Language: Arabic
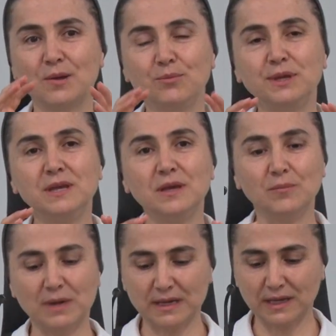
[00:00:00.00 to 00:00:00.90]

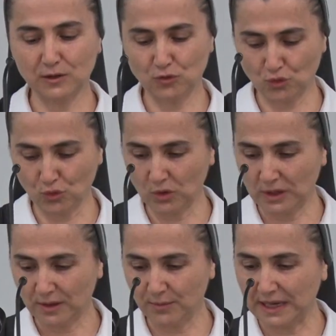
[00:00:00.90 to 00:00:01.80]
بمكانته
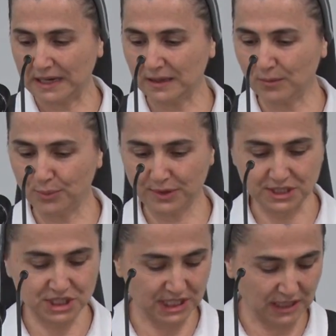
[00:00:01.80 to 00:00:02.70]
بقلب
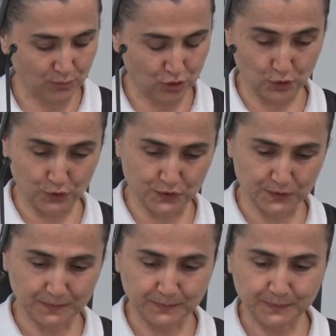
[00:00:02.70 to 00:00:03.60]
إنجيل مرقس